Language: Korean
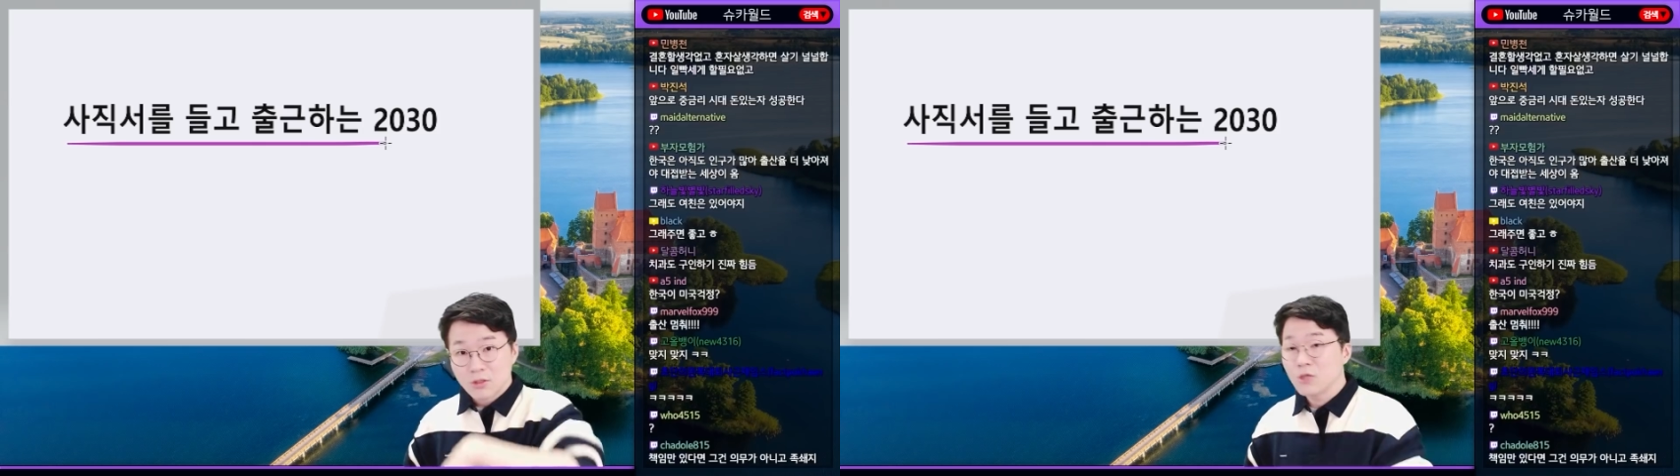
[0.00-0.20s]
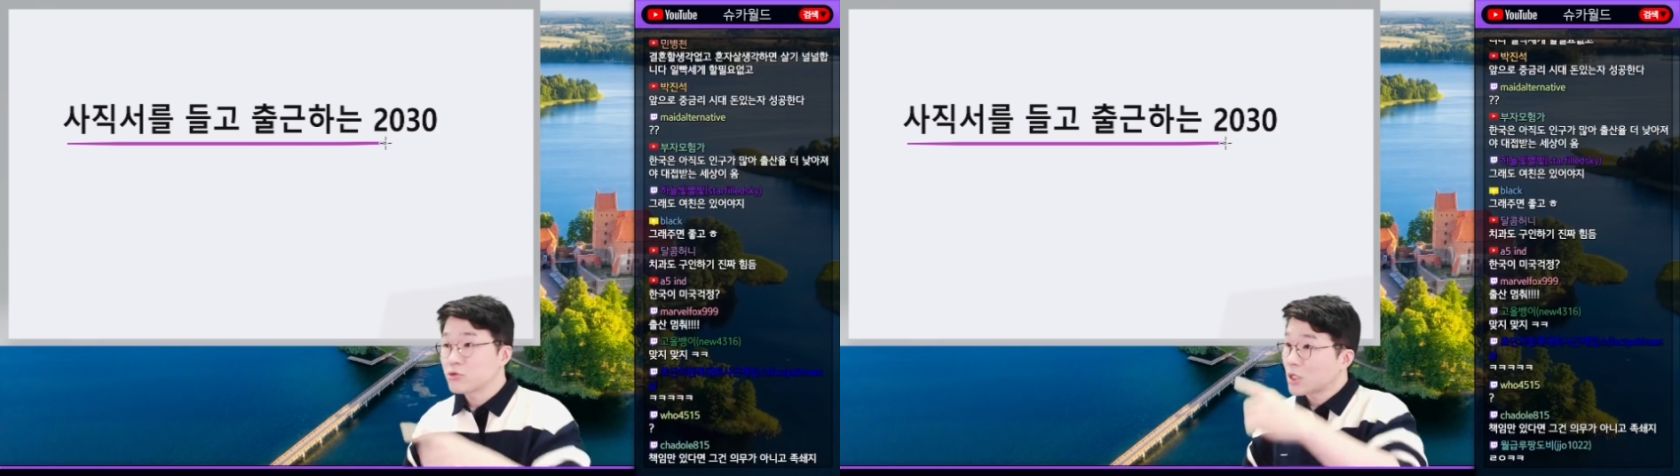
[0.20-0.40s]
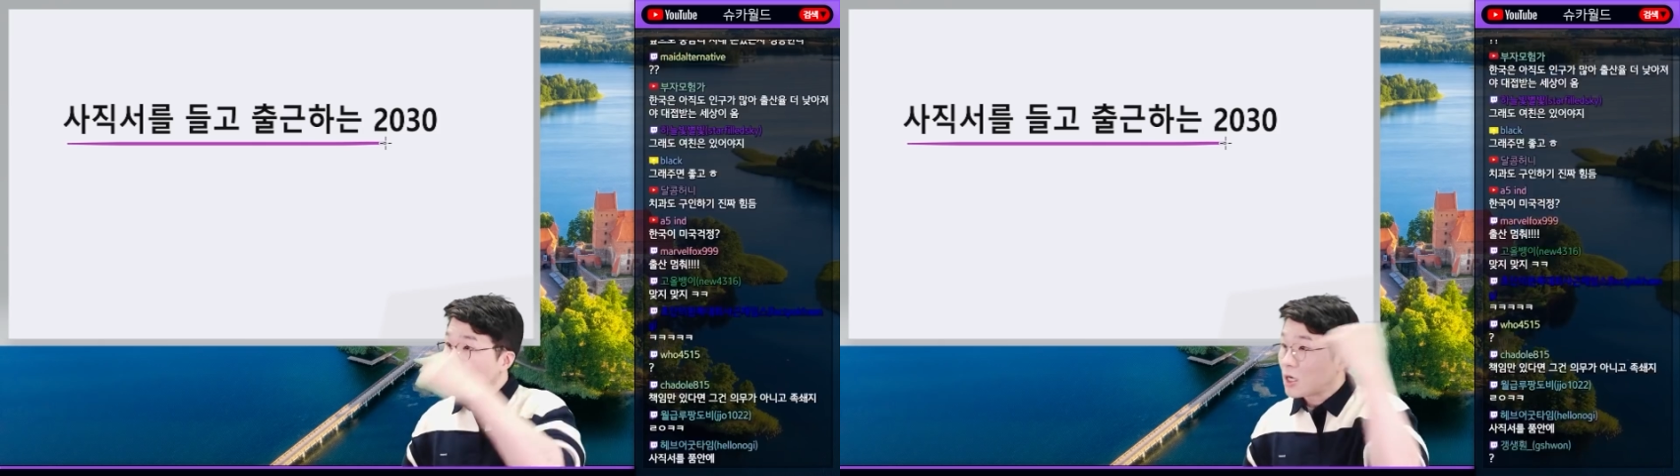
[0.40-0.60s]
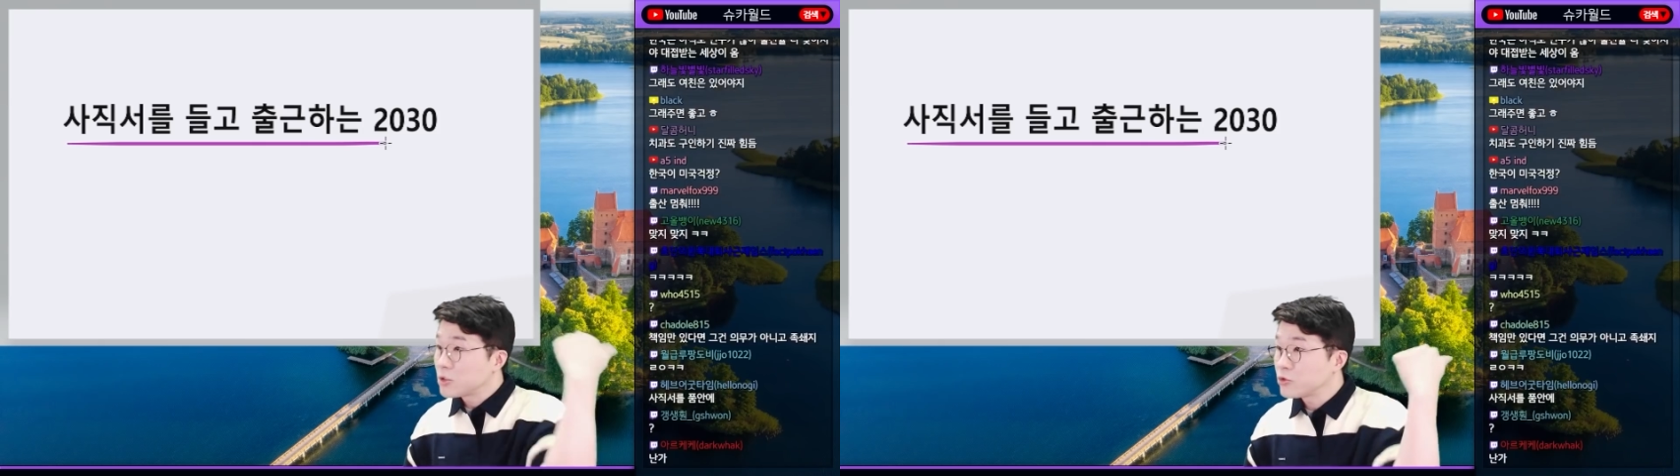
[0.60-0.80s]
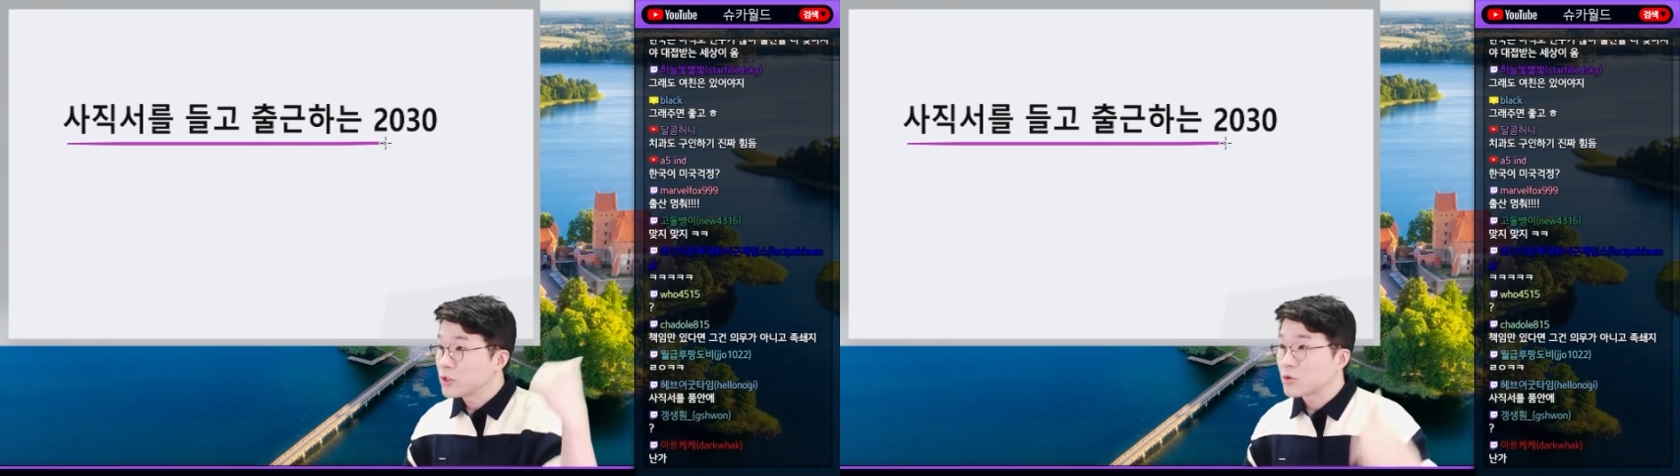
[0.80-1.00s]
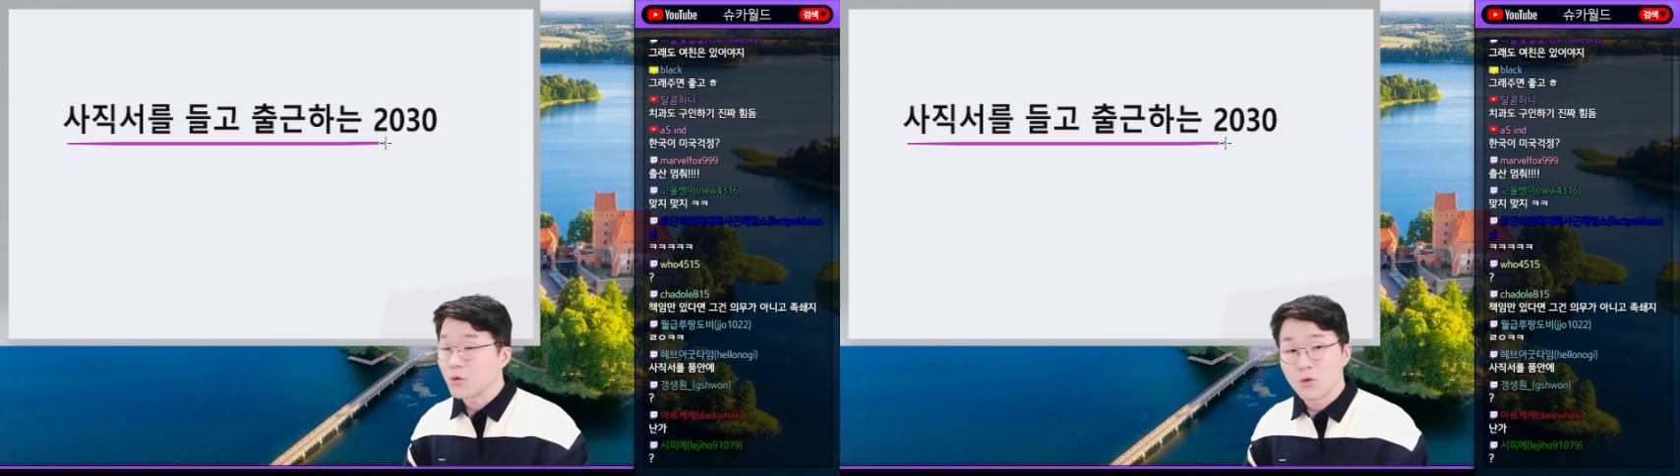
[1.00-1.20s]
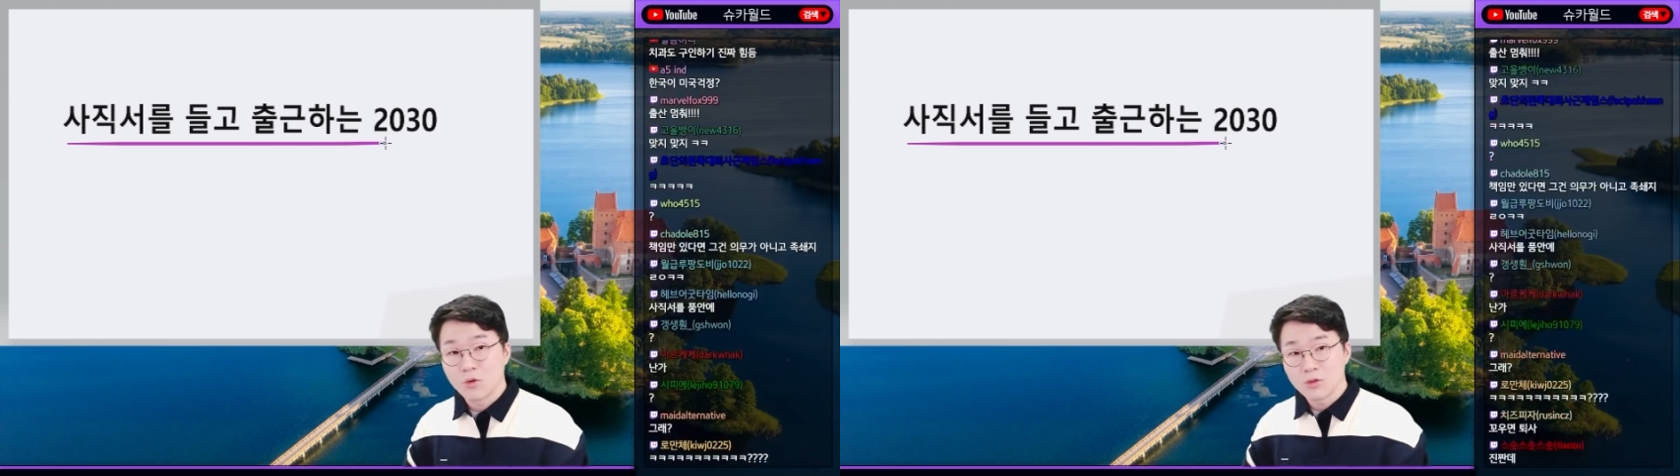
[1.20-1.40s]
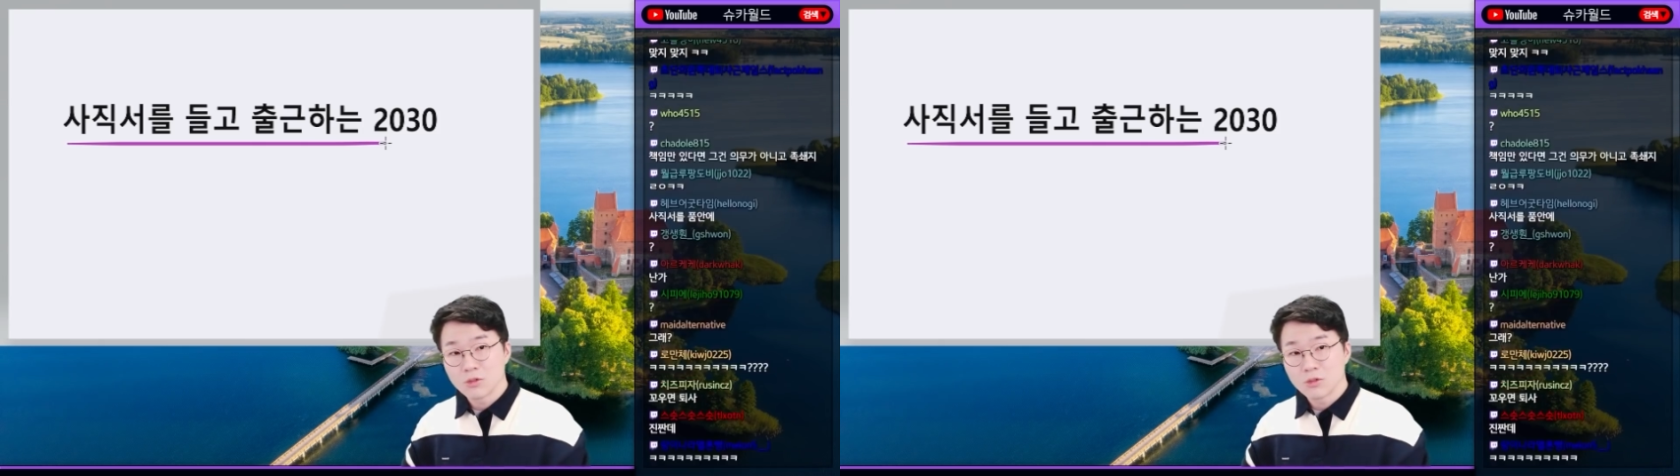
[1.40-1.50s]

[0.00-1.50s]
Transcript: 해도 딴 데 갈 수 있고